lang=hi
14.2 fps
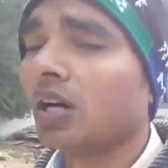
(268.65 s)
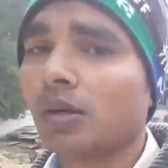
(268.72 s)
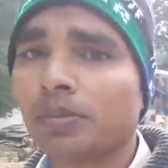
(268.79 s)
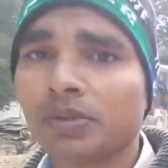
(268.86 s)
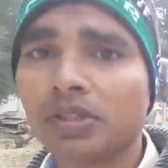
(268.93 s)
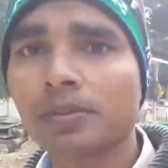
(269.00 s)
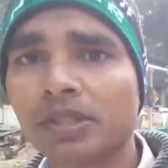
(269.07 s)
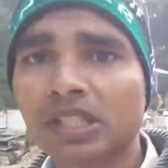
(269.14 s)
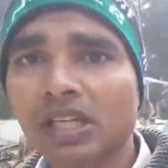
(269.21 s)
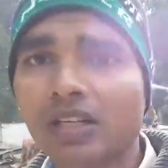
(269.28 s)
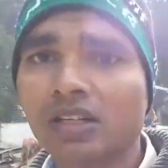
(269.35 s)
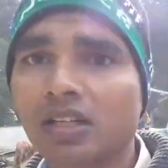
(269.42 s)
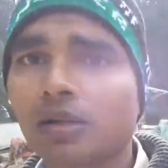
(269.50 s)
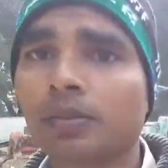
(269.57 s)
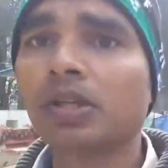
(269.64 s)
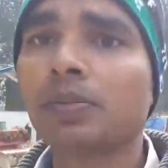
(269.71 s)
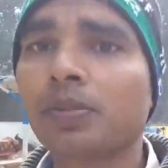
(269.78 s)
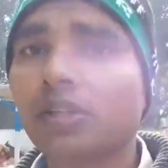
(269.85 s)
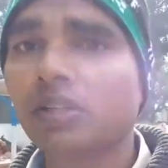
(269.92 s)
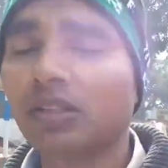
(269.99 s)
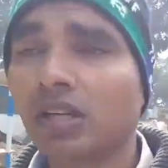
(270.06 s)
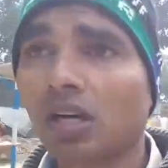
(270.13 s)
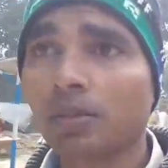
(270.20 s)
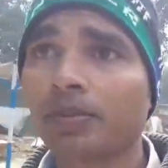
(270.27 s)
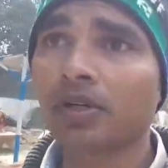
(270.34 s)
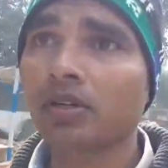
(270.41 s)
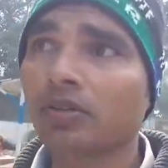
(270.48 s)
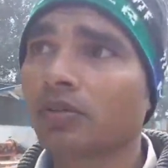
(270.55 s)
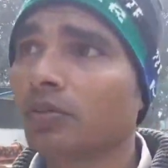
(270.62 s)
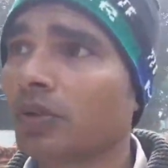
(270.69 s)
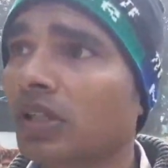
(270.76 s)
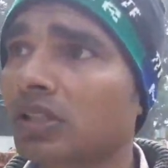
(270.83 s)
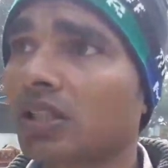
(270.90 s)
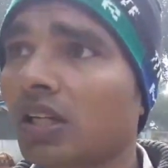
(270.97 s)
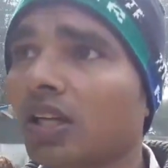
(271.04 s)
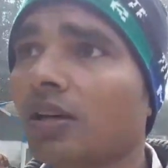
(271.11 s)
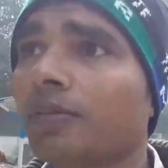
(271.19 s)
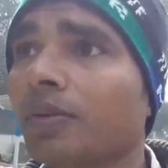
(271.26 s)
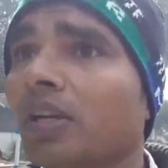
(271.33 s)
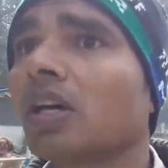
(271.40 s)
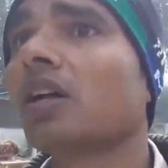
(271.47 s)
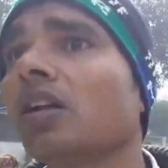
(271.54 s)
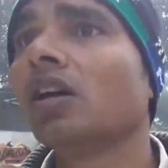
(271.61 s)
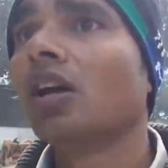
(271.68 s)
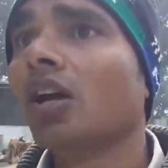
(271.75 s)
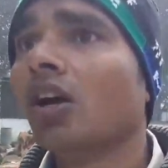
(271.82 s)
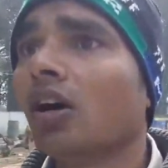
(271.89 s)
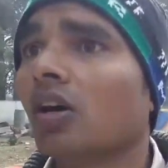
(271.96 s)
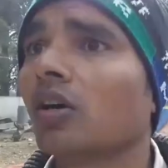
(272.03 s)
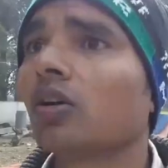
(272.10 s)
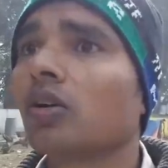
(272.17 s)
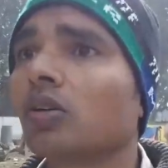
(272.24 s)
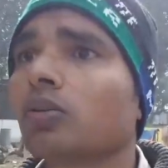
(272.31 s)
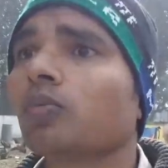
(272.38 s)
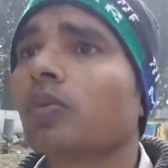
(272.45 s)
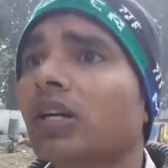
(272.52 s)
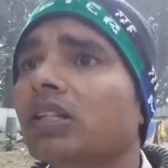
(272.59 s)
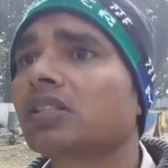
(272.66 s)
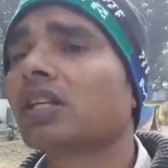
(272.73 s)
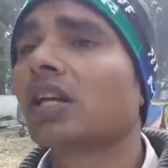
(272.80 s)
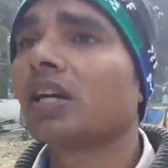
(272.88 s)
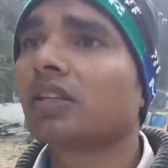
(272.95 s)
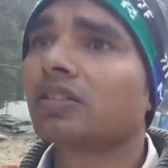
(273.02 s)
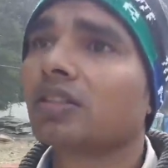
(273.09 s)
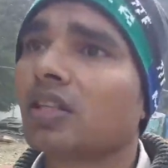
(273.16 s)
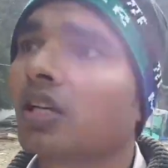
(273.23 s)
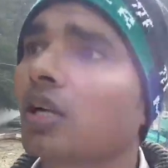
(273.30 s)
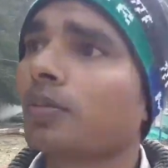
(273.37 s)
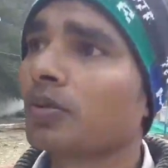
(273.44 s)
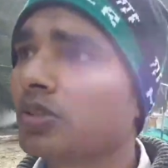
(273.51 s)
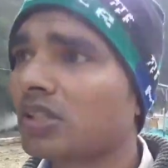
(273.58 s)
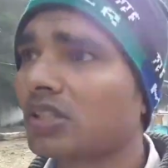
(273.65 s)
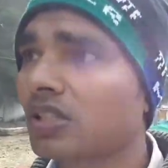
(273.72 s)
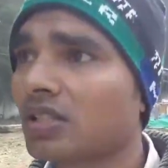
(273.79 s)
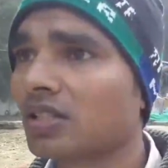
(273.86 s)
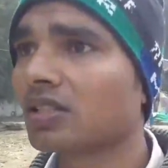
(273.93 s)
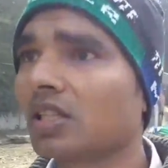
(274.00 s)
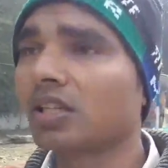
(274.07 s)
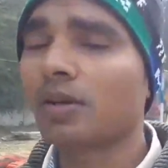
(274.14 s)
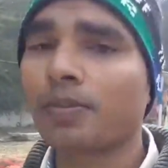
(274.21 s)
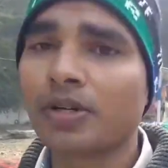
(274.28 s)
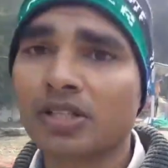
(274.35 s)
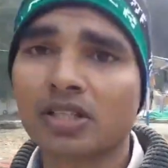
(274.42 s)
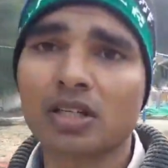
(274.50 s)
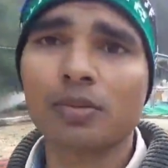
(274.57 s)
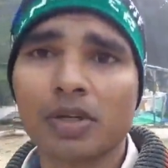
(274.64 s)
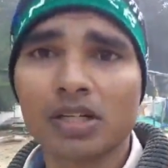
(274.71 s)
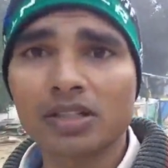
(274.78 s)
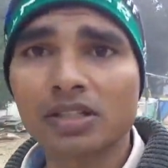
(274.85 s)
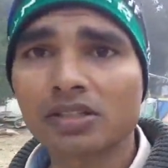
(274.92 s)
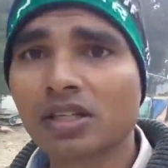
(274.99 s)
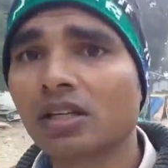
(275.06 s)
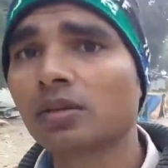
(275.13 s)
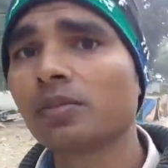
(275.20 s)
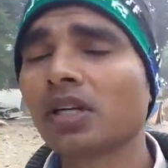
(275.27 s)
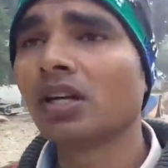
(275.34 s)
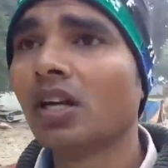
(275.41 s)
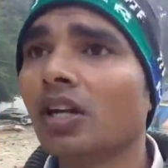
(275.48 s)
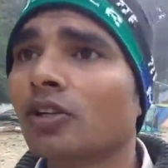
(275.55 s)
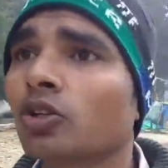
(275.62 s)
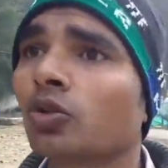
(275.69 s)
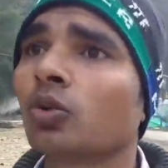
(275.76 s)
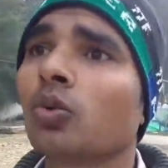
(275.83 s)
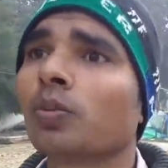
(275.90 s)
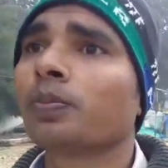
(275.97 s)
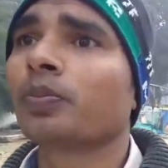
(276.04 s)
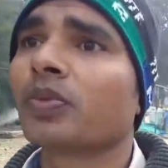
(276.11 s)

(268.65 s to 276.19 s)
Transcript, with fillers: अब ये बता रहे हैं अभी यहाँ पर वर्क चल रहा है फ़िलहाल और और वर्क चल रहा है झरेखापुर से जैसे चलेंगे परसेंडा माल की साइड में तो